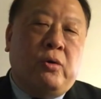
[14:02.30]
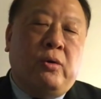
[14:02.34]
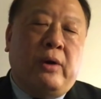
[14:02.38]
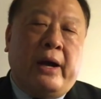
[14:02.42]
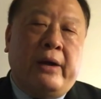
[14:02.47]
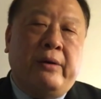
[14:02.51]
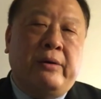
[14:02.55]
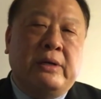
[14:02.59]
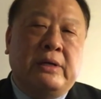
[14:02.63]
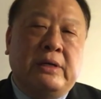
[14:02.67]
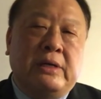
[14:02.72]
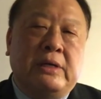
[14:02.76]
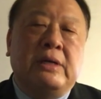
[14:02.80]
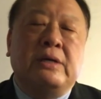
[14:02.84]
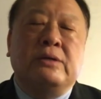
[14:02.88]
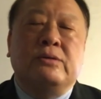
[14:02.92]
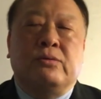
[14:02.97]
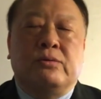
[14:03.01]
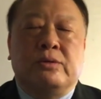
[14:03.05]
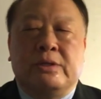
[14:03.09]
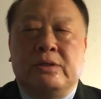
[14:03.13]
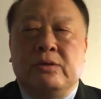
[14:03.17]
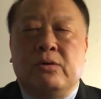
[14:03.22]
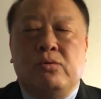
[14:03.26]
还有各
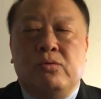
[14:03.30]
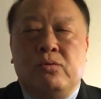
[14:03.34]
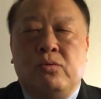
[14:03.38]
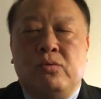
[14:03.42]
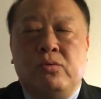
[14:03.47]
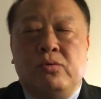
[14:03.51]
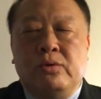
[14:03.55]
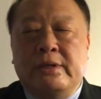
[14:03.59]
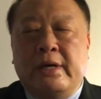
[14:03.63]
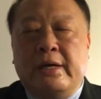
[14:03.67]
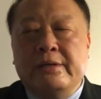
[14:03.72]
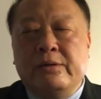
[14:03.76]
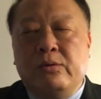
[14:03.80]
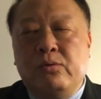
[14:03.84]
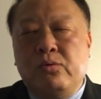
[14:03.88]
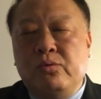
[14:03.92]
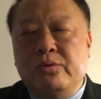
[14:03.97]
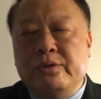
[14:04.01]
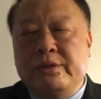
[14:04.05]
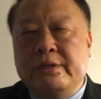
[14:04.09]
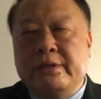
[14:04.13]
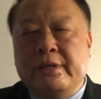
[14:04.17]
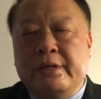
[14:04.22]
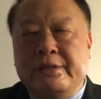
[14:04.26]
种这种互相
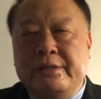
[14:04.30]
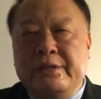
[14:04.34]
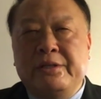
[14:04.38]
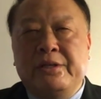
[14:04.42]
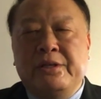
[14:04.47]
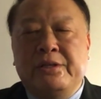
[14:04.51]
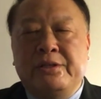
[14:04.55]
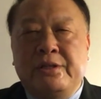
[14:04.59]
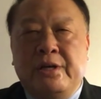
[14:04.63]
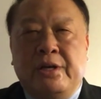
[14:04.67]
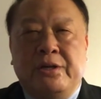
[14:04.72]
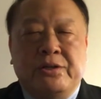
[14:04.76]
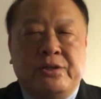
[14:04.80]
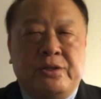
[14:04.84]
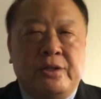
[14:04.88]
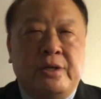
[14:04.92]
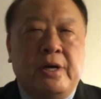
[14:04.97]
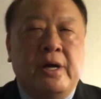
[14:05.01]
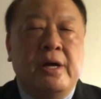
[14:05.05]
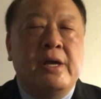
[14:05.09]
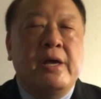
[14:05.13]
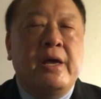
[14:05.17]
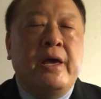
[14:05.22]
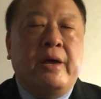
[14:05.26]
互信的经济建
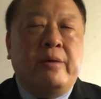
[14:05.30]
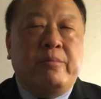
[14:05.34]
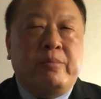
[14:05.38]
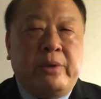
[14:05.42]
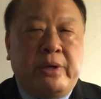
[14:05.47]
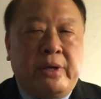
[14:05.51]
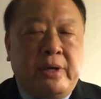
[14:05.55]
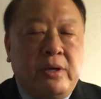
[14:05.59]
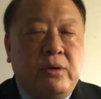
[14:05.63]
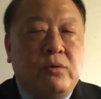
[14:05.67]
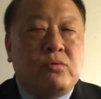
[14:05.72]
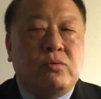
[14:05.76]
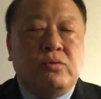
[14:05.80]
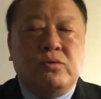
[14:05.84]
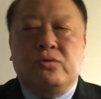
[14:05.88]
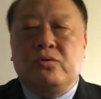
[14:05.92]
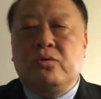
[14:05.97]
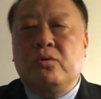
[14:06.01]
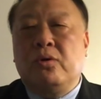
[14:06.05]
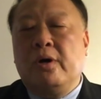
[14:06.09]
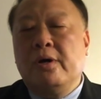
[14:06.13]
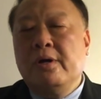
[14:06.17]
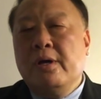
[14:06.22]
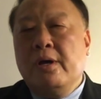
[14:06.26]
设。譬如
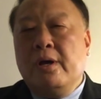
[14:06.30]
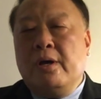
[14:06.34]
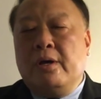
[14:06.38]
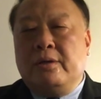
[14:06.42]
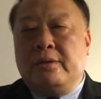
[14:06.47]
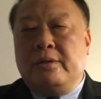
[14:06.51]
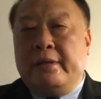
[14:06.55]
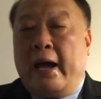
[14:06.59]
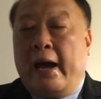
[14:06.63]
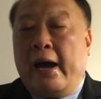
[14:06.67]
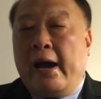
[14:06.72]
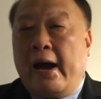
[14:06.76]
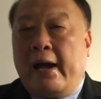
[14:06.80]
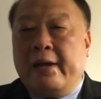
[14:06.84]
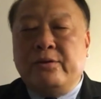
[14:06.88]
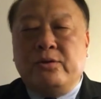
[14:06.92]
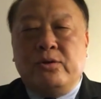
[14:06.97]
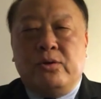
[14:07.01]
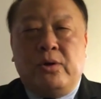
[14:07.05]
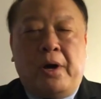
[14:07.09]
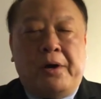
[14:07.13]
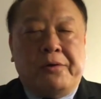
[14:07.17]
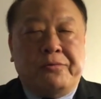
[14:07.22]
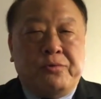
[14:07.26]
说，南韩
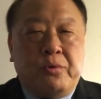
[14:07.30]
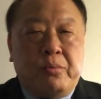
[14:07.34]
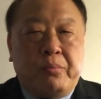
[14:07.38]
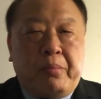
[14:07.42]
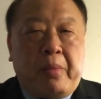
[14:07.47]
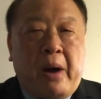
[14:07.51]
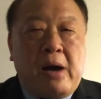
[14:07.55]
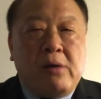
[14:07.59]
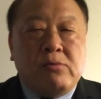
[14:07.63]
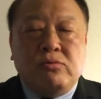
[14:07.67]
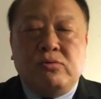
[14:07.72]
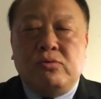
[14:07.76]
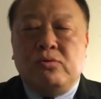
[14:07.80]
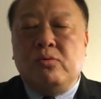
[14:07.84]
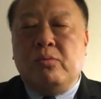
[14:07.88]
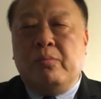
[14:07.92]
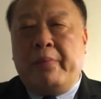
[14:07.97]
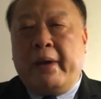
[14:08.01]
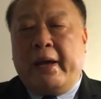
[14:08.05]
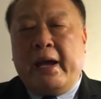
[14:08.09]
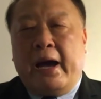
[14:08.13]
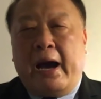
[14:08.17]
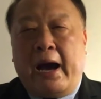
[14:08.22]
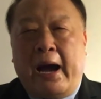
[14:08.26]
就要去帮助
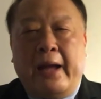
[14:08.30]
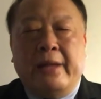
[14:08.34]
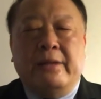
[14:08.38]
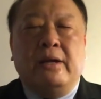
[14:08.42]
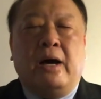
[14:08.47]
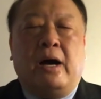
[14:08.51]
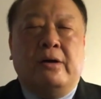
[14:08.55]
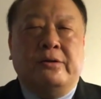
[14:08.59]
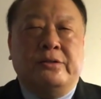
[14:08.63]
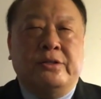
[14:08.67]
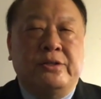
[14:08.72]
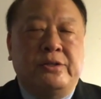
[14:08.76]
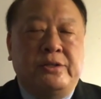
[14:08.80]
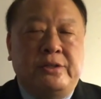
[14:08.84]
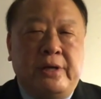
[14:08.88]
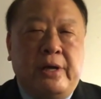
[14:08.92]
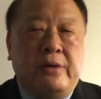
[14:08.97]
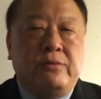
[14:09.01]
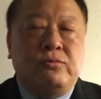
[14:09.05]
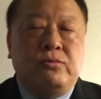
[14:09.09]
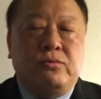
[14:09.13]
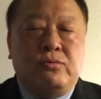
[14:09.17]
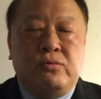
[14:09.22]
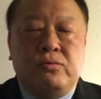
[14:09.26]
北韩啊，去
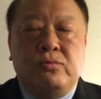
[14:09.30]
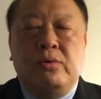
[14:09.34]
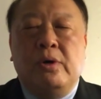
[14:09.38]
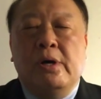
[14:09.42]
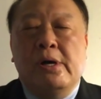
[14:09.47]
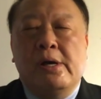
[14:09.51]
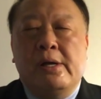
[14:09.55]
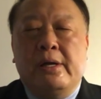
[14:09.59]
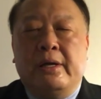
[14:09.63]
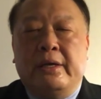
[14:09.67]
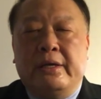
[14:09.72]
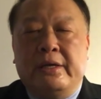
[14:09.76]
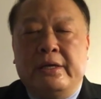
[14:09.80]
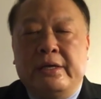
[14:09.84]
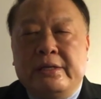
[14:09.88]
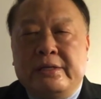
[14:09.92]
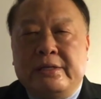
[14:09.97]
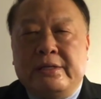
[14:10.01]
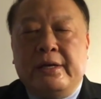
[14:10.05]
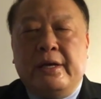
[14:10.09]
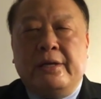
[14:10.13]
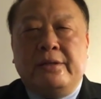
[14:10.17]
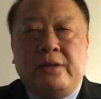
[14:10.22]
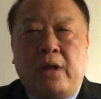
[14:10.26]
建筑一
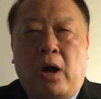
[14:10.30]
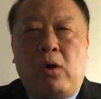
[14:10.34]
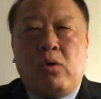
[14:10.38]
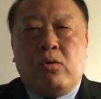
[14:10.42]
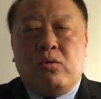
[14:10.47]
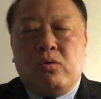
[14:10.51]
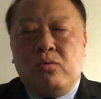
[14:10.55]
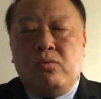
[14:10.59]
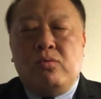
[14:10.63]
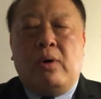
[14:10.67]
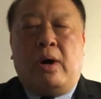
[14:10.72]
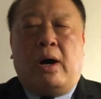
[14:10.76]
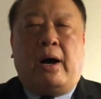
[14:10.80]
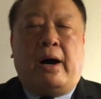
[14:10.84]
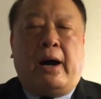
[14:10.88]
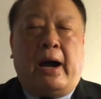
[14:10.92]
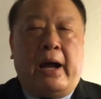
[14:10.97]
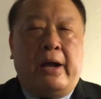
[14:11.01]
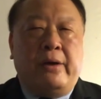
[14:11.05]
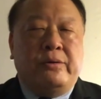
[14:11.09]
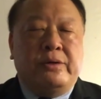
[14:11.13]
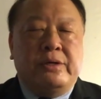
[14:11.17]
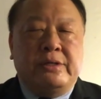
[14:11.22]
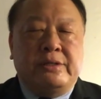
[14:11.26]
些道路啊，
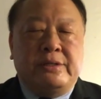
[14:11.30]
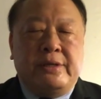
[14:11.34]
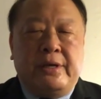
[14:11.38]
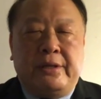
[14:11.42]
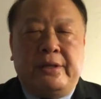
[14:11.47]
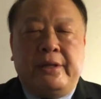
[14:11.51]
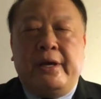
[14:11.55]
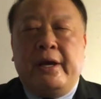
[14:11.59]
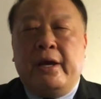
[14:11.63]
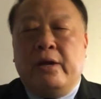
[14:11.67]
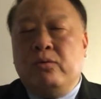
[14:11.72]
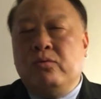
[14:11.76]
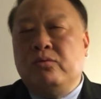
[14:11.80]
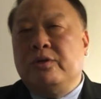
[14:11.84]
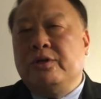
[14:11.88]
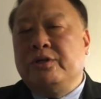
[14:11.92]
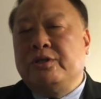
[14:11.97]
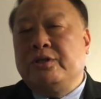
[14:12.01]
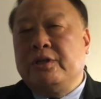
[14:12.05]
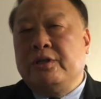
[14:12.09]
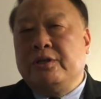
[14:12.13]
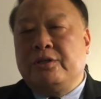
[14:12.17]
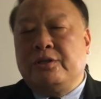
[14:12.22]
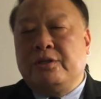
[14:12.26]
还有一些铁路的
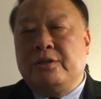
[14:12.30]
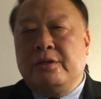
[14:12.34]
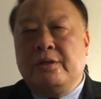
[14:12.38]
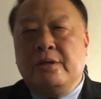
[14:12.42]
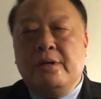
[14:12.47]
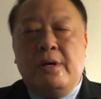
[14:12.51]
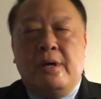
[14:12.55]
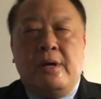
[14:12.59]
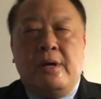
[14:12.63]
设施。